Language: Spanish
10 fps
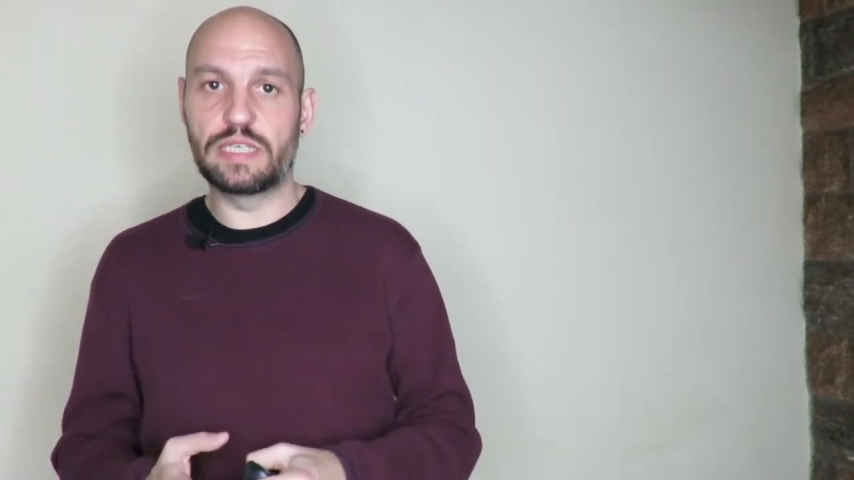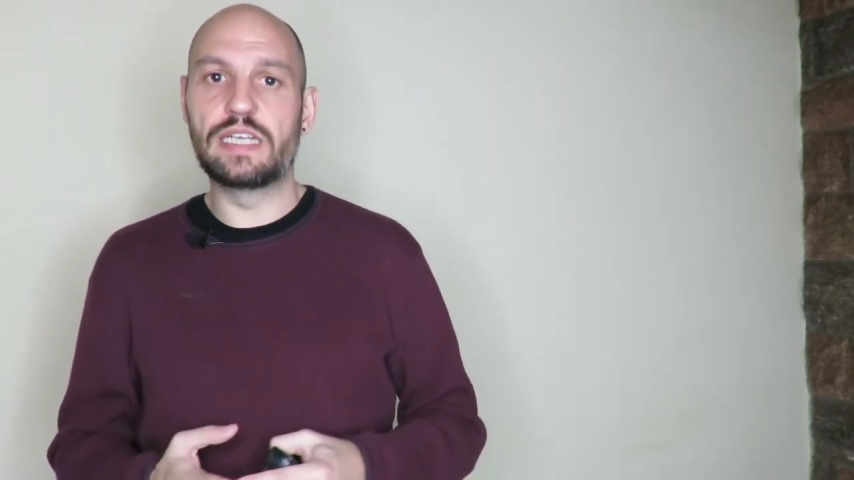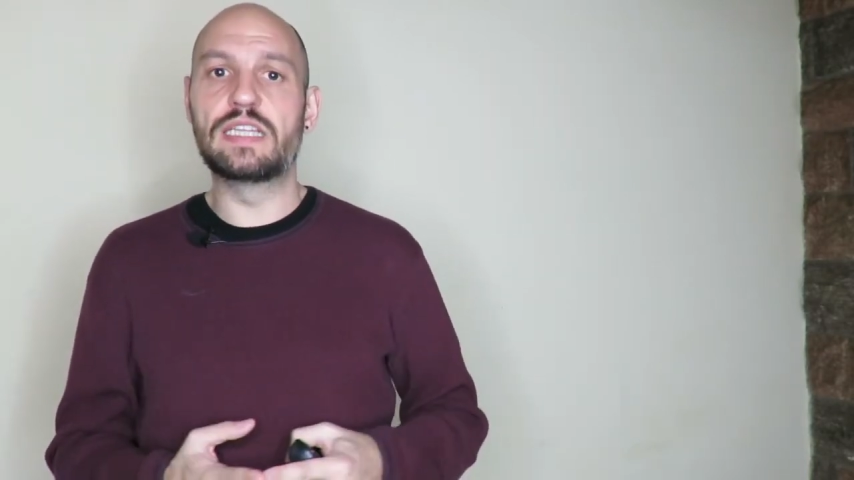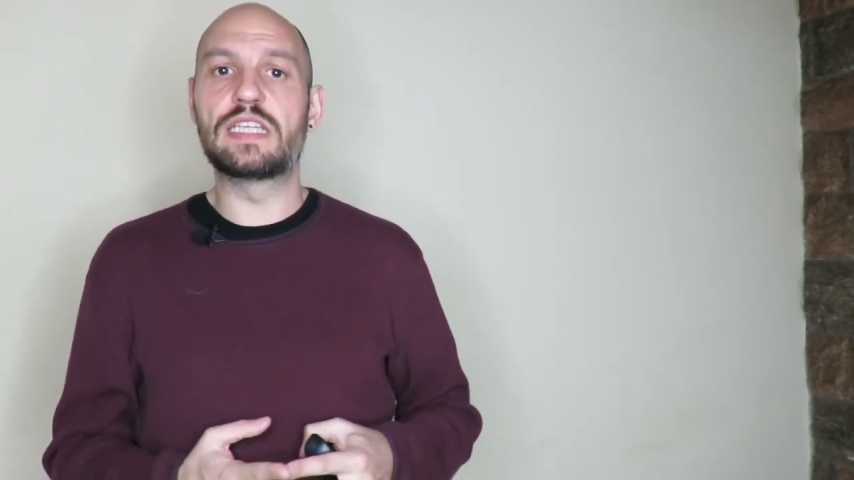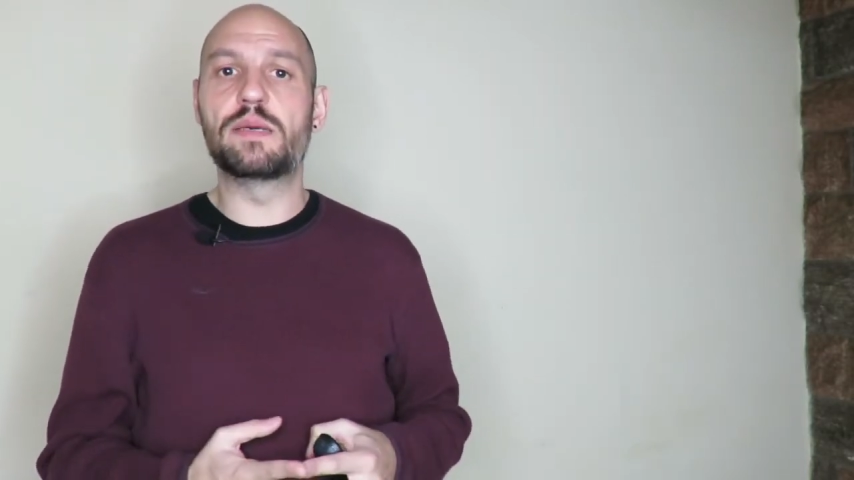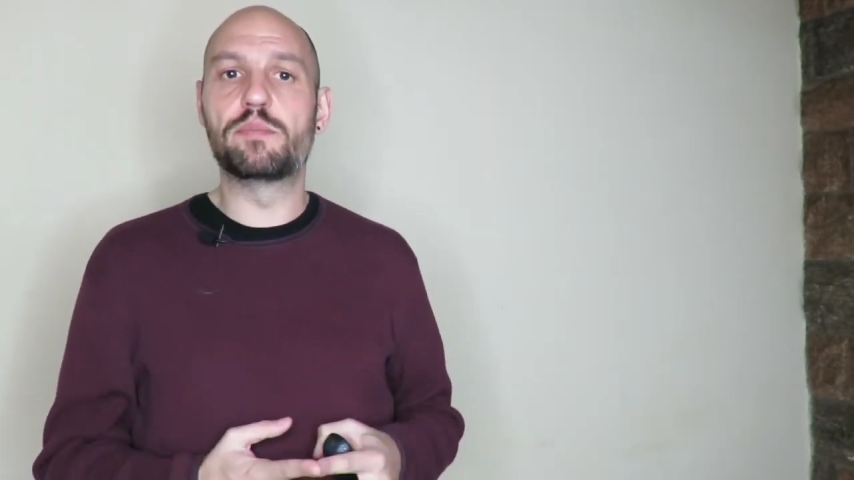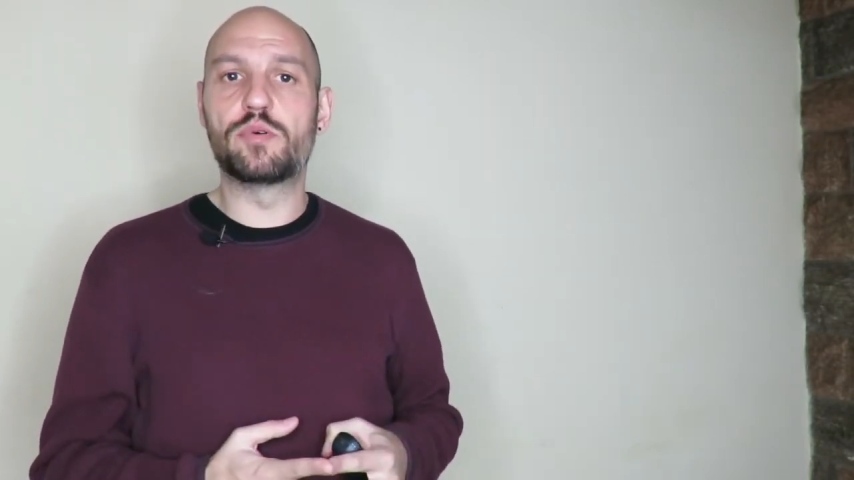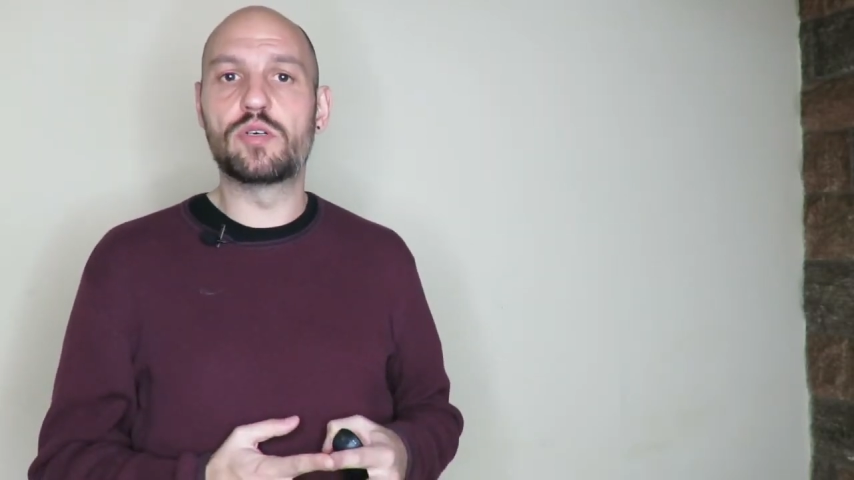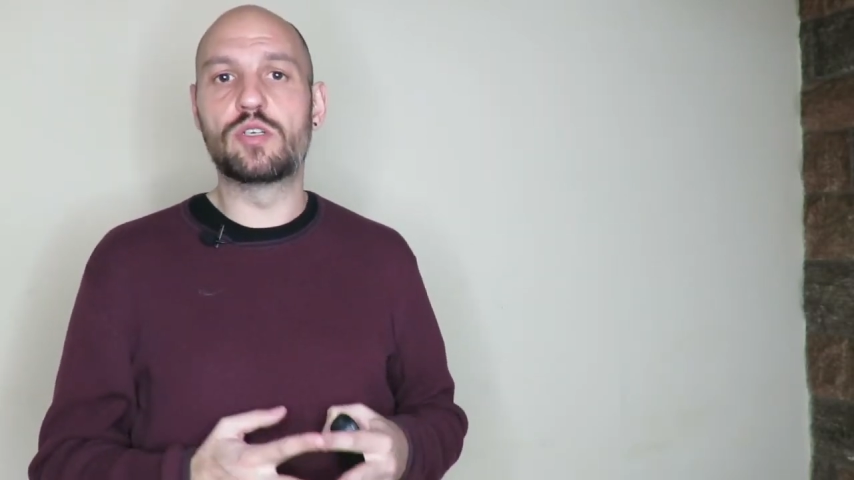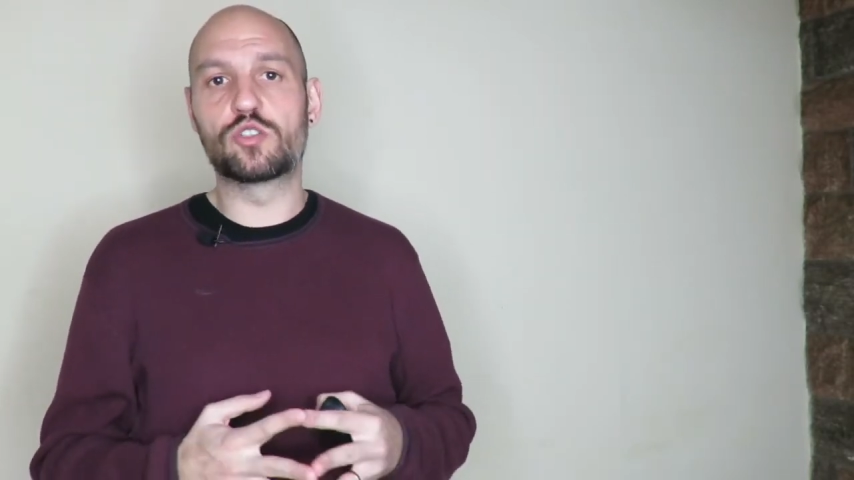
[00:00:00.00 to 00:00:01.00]
en el
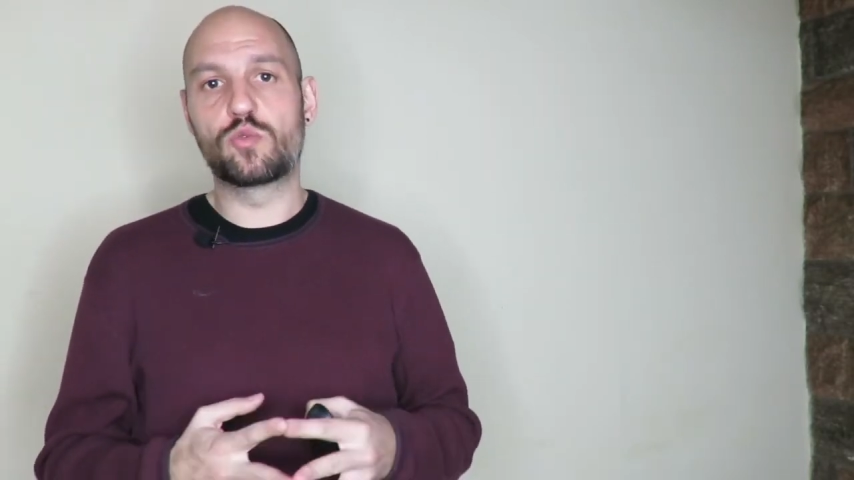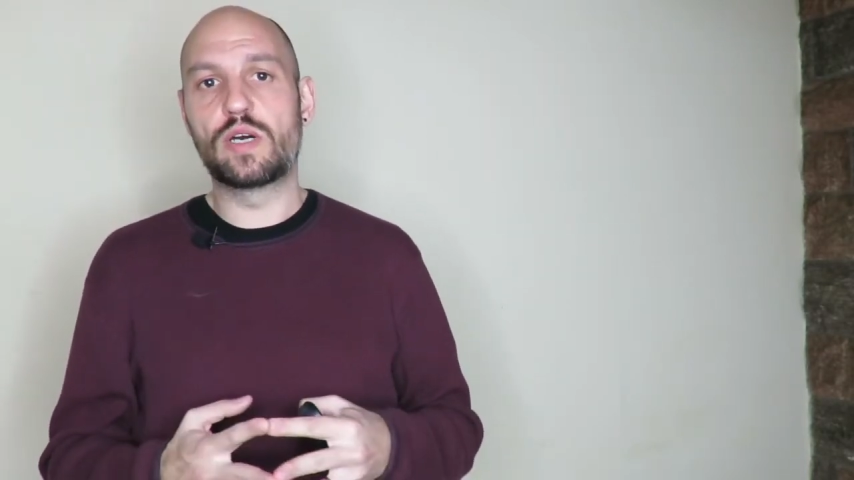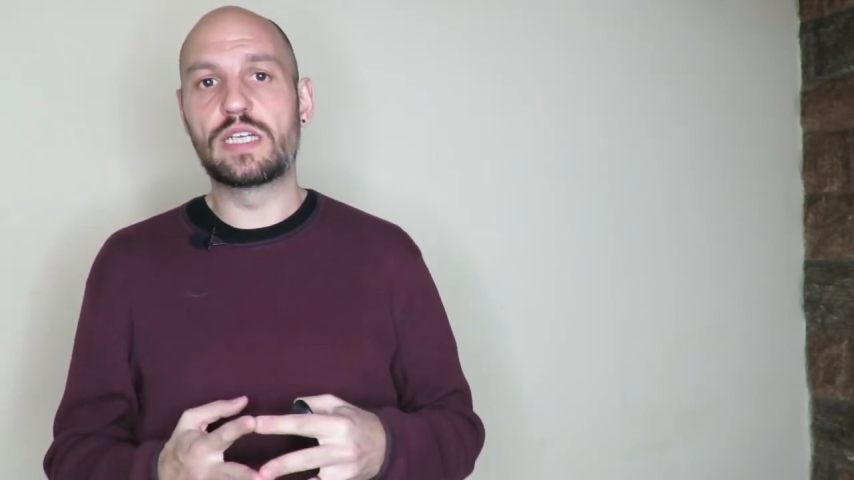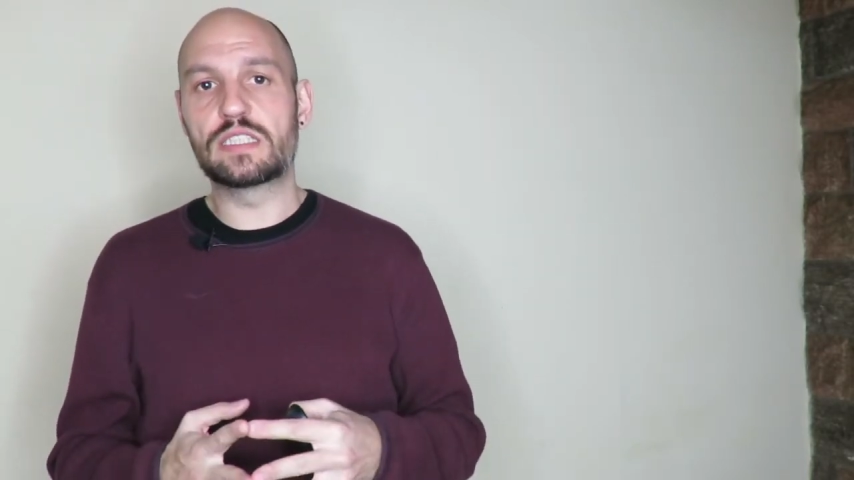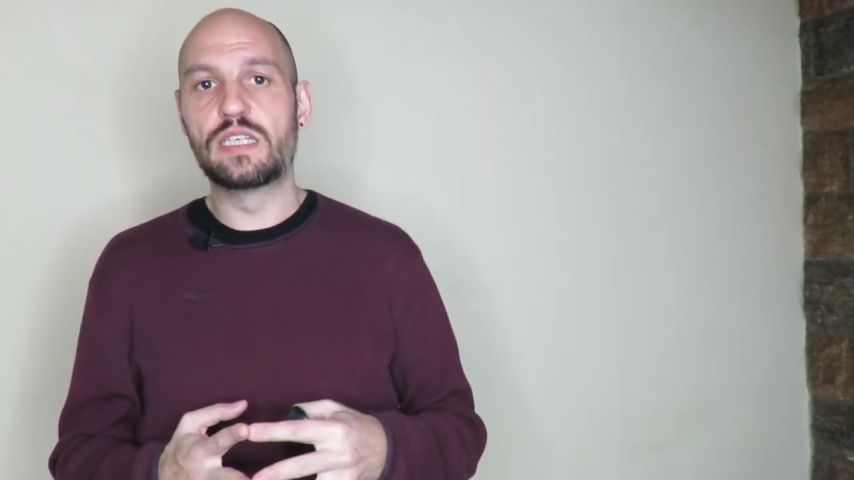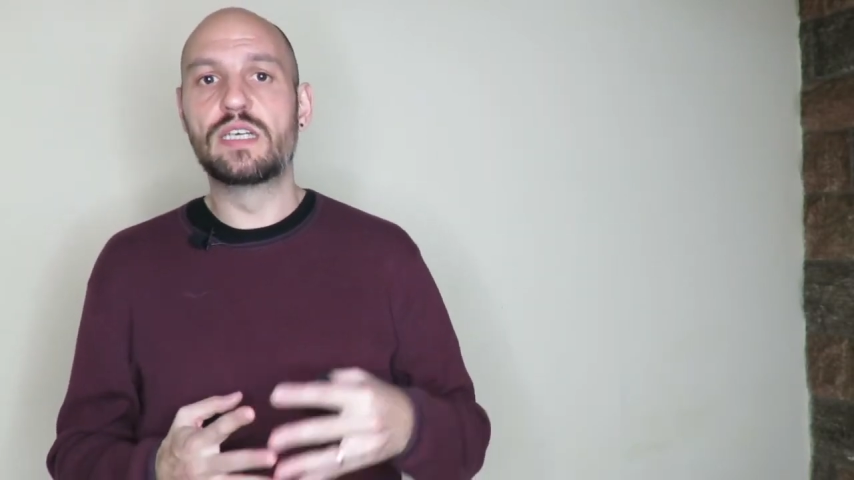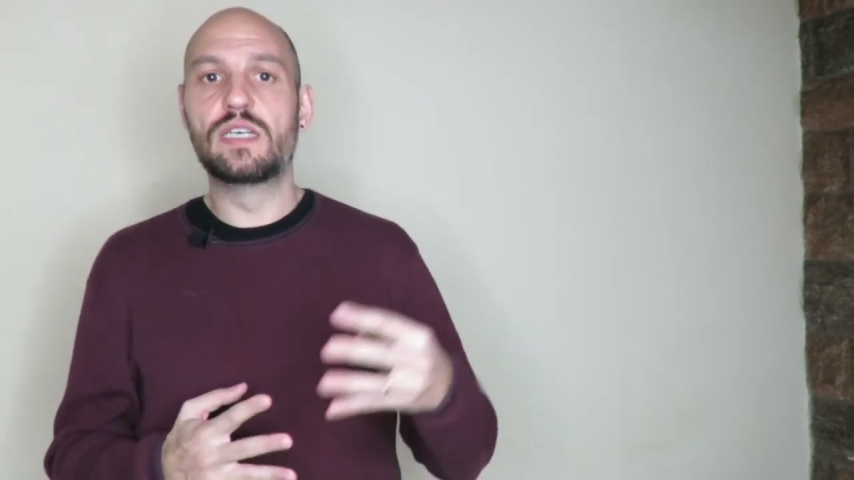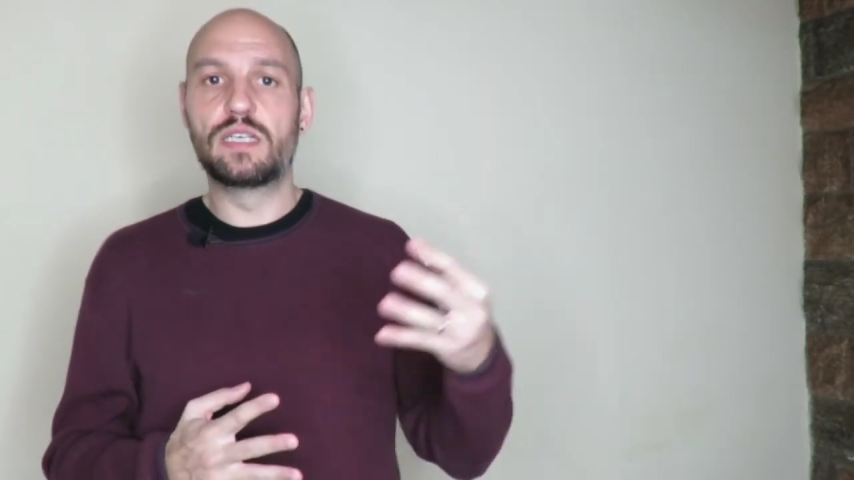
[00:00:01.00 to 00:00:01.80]
tiempo en los cuales